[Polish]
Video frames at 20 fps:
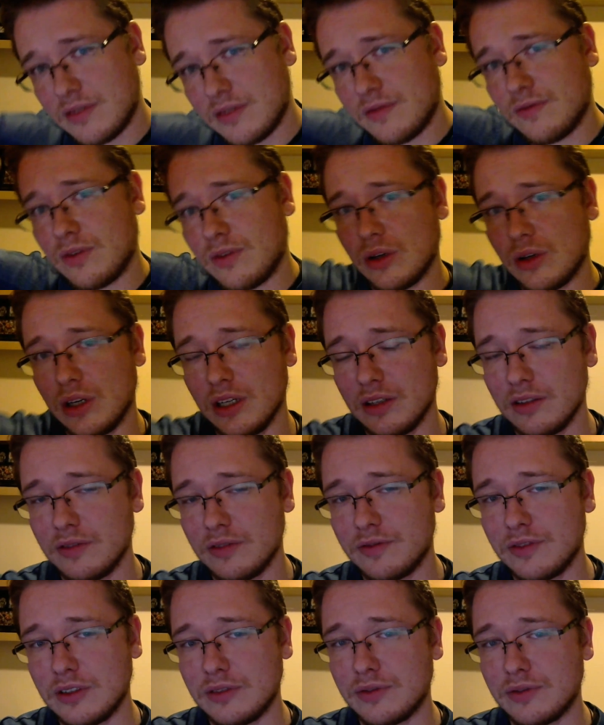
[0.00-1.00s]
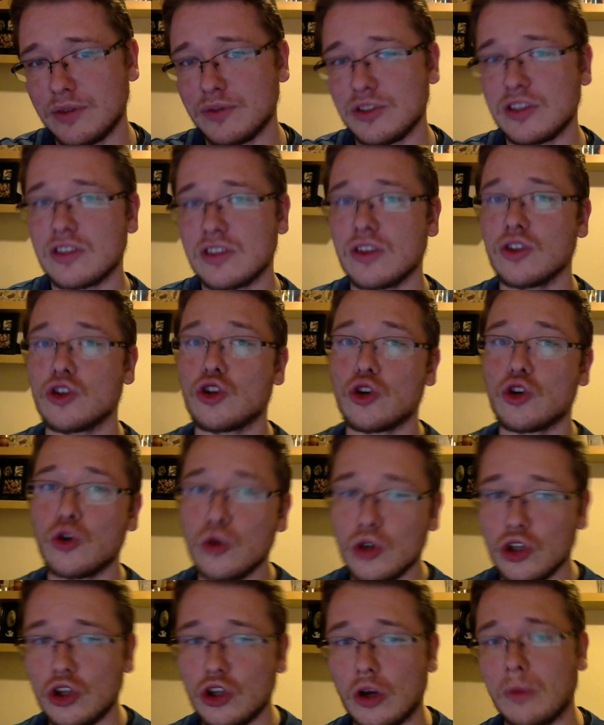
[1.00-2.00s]
w ogóle w, w to wszystko.
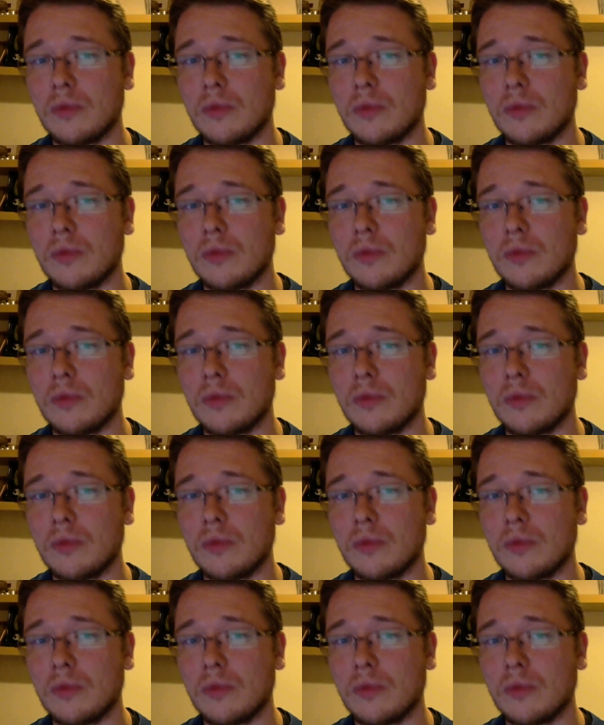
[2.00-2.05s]
Drugi tom